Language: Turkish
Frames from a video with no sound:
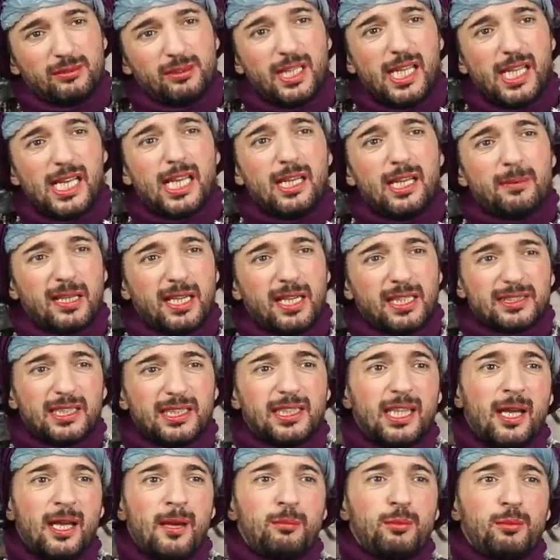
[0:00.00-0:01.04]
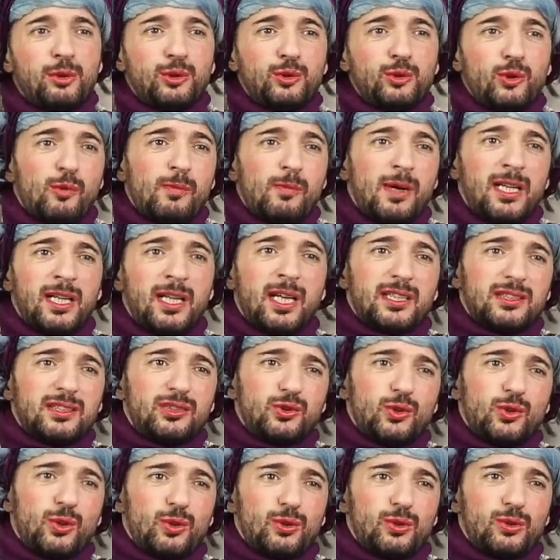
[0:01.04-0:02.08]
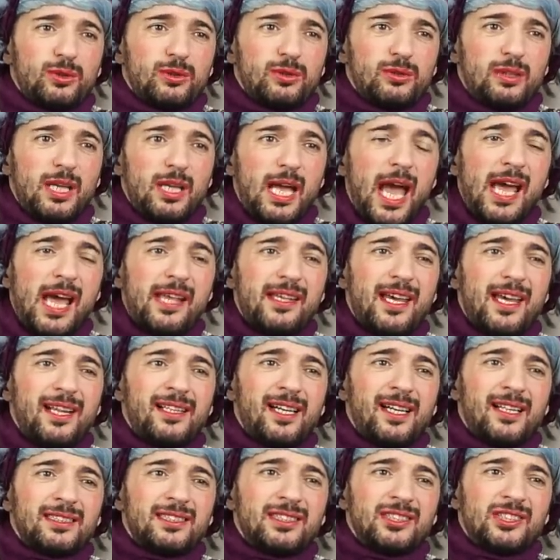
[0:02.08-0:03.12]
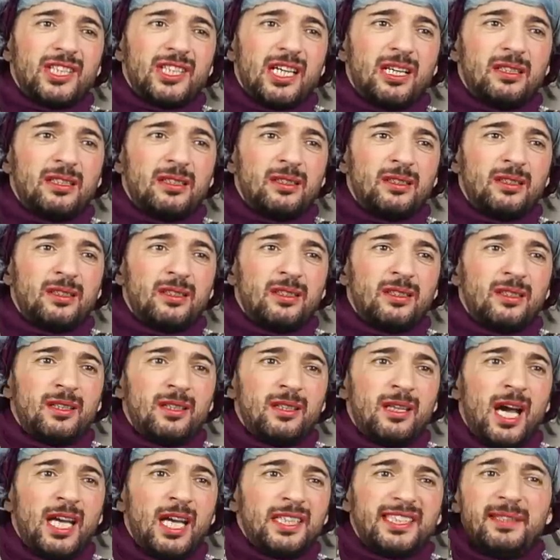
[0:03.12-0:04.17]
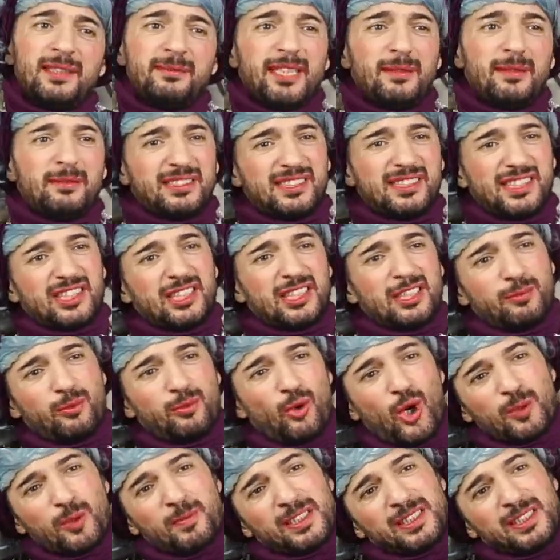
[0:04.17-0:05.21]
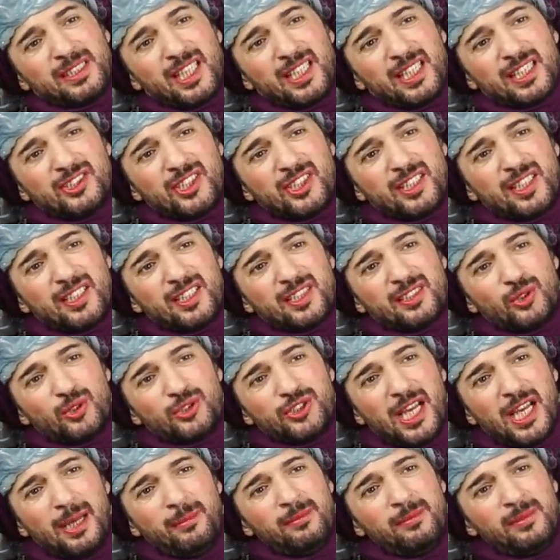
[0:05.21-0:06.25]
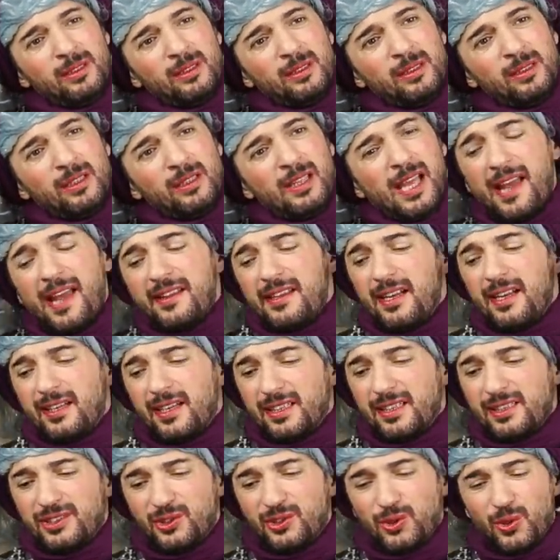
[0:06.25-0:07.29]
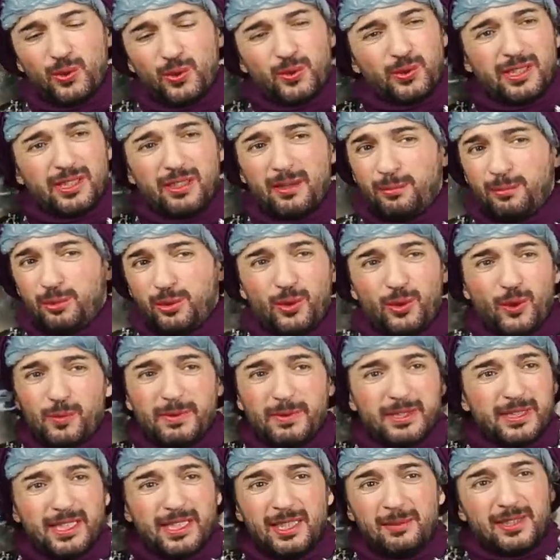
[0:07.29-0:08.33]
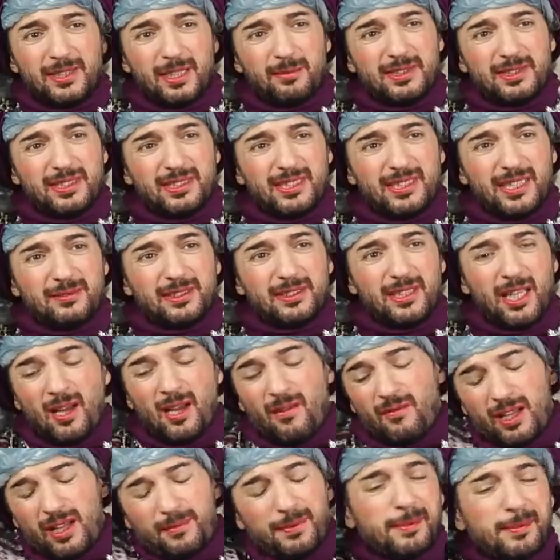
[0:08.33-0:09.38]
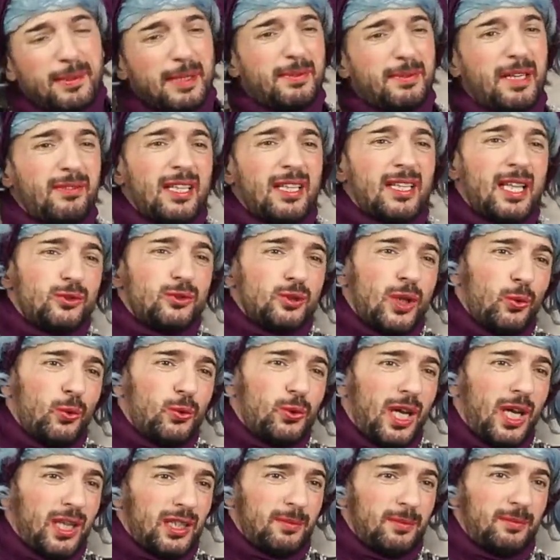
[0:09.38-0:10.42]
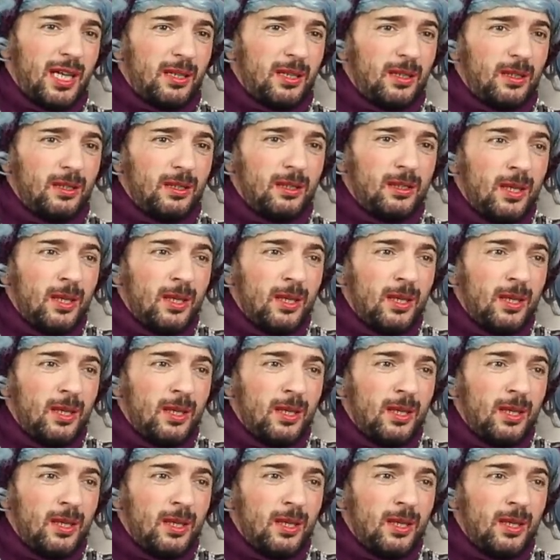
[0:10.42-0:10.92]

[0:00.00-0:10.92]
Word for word: Yere ekmek atan bütün orman karınca oldu. Her yer karınca. Hadi kim temizleyecek şimdi bu ormanın karıncalarını hocam? Her yer karınca olduğu zaman bu ormanı kim temizleyecek? Bak bak ben vallahi şu an huylandım yani.